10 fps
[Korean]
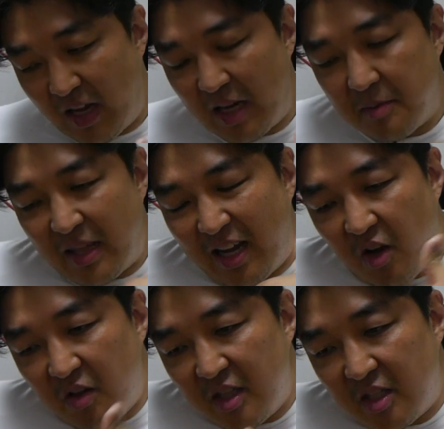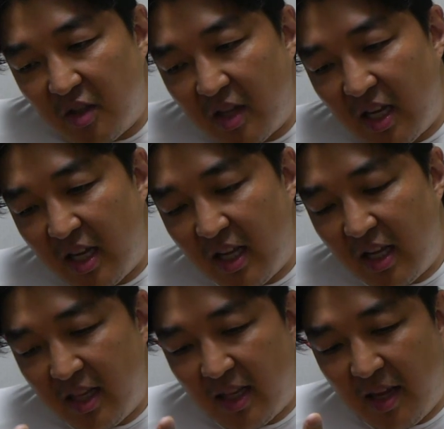아니면 내 컨디션에
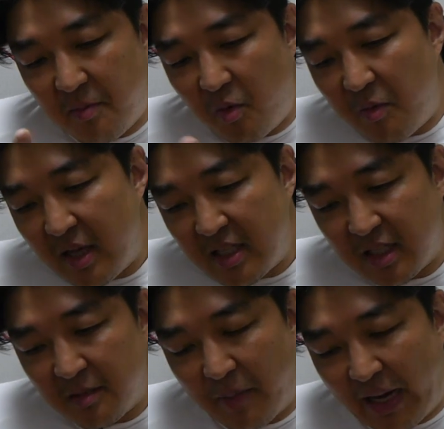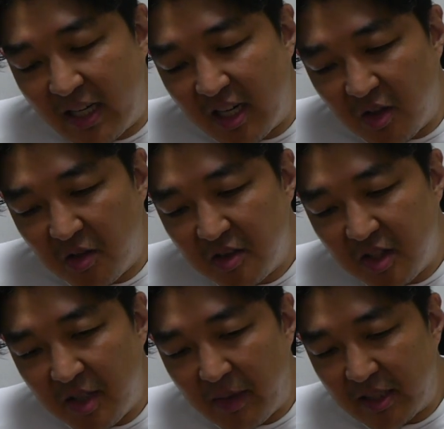내 몸에 지금 반응하는
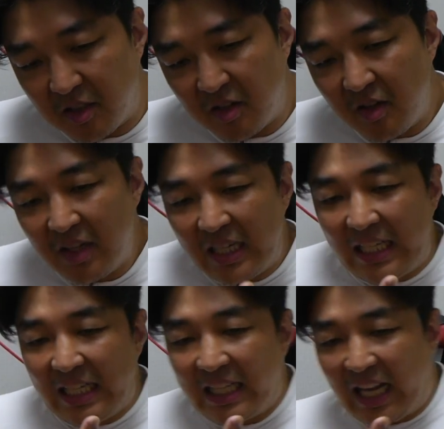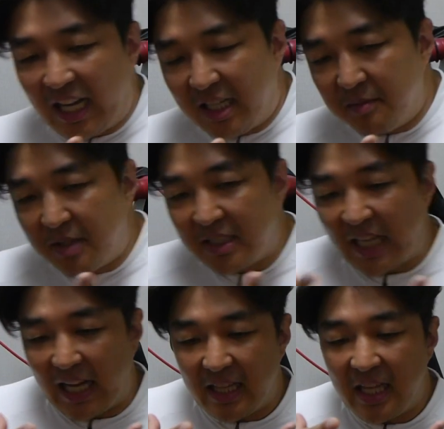컨디션에 맞춰서 가끔씩
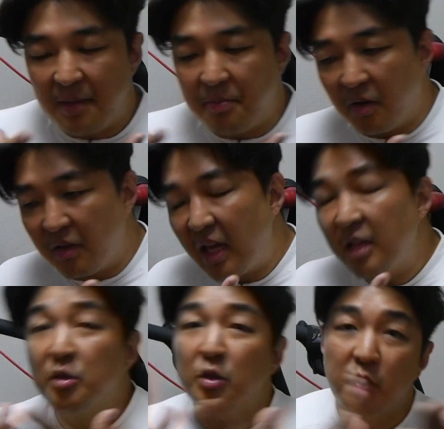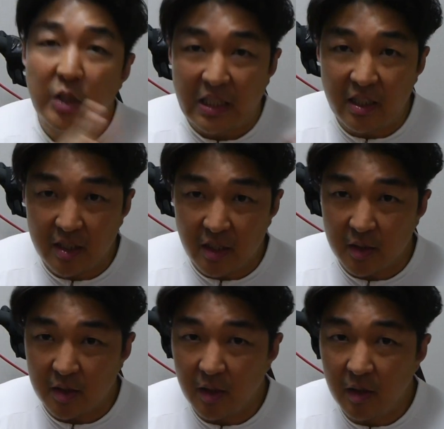자세의 변화는 줄 수
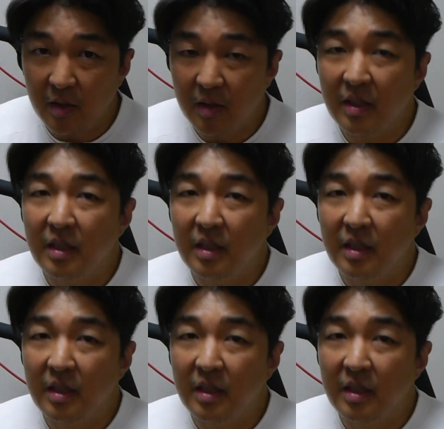있을지언정